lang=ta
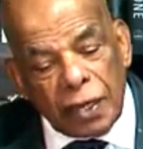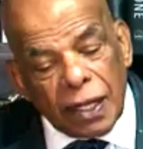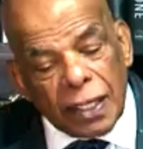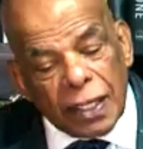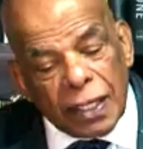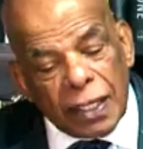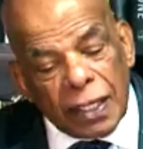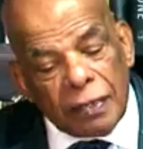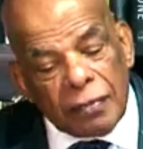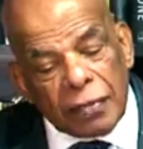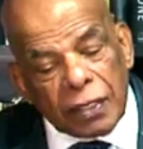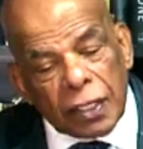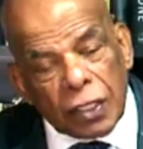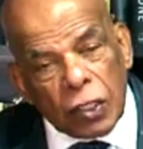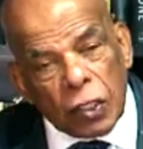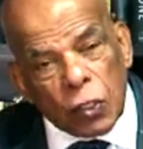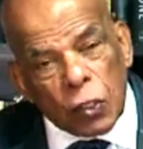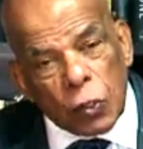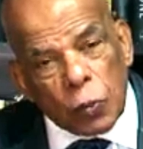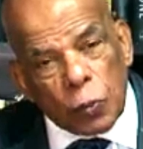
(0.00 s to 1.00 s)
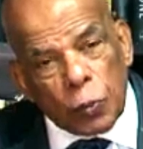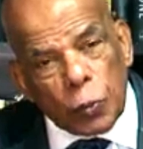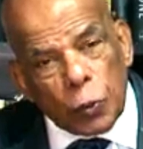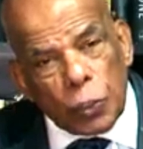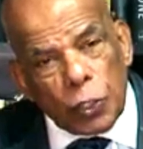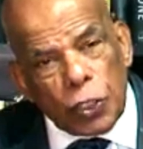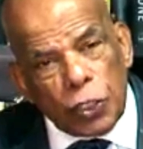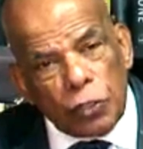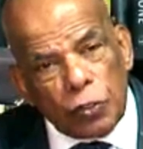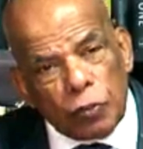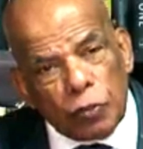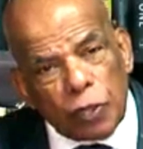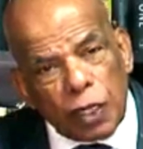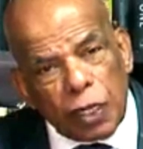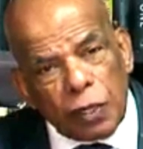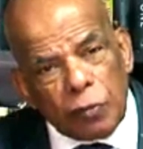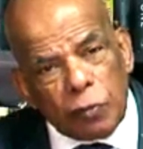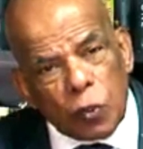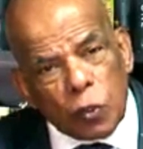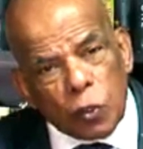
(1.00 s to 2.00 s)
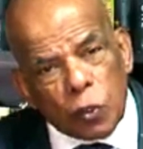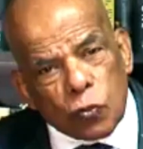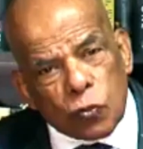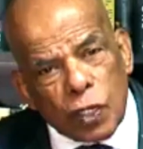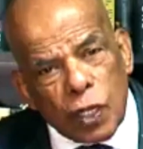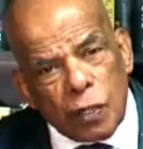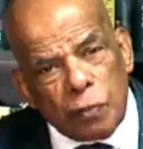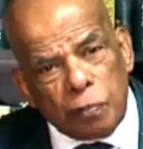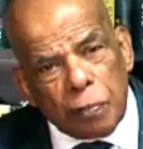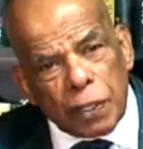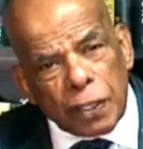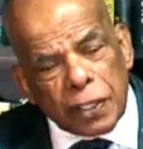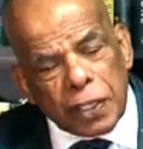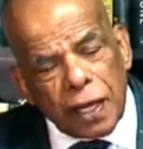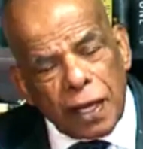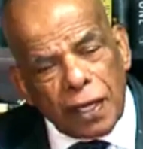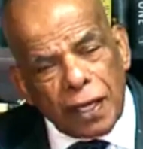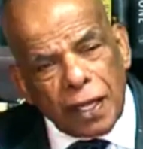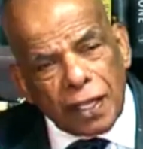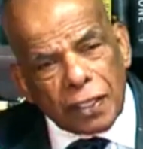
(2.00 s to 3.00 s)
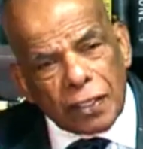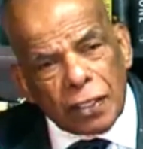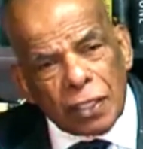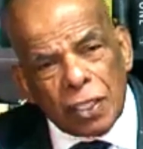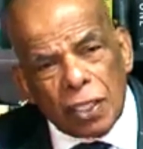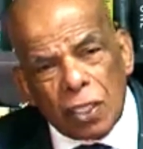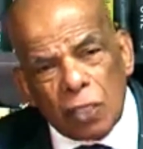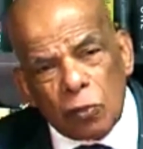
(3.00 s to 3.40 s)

வகையில் இவர்கள் ஒரு புரிந்துணர்வோடு செயல்பட்டால் அது